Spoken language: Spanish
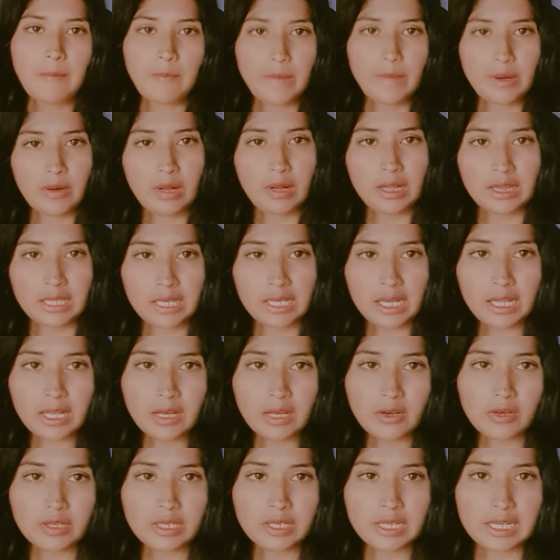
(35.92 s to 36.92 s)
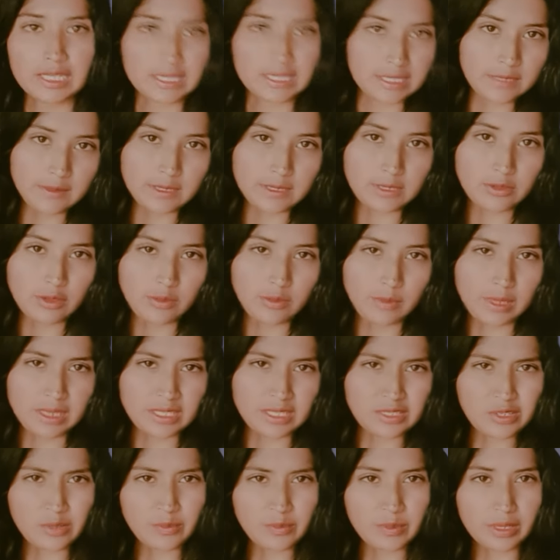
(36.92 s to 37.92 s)
pero al día de hoy el Chivas
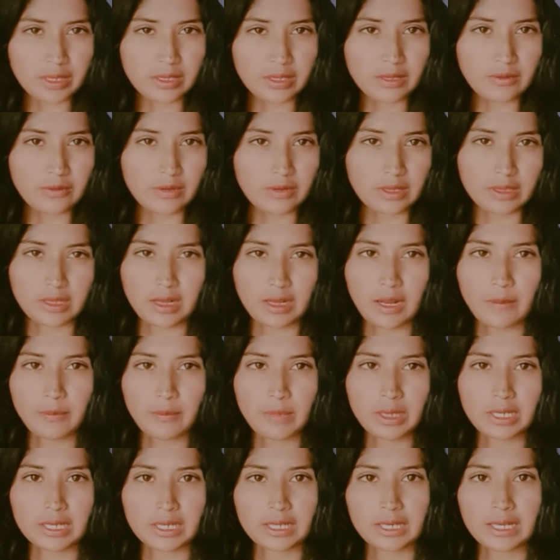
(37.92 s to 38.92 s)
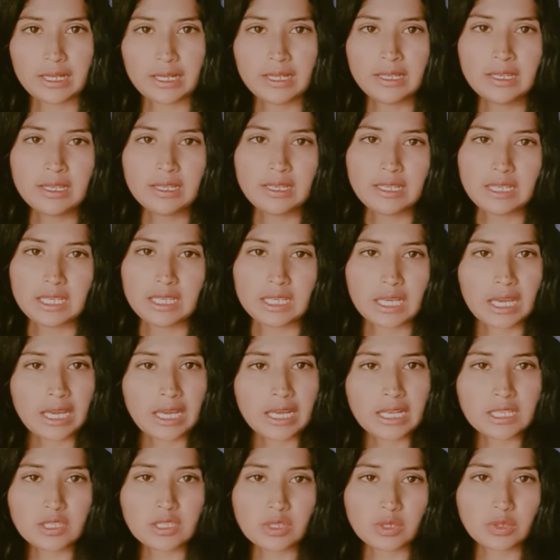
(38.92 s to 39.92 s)
normalizó perder frente al América y
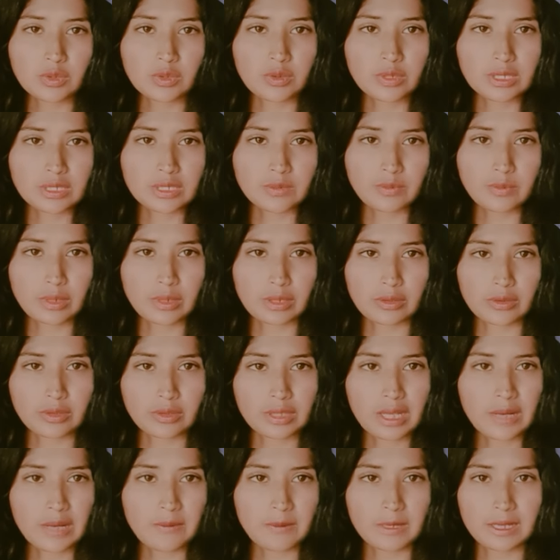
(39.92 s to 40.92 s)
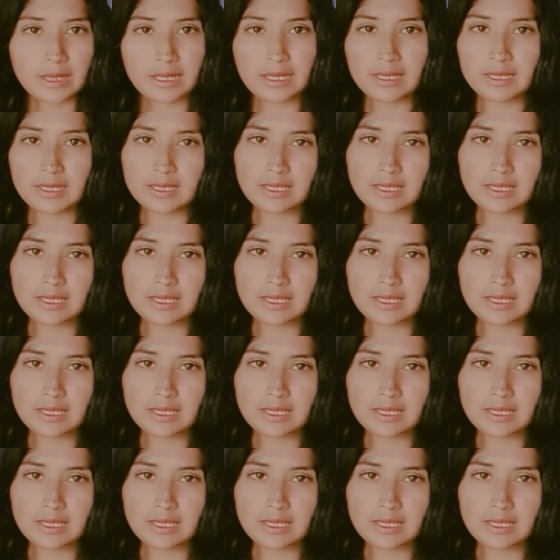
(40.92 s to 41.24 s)
que eso no es perdonable,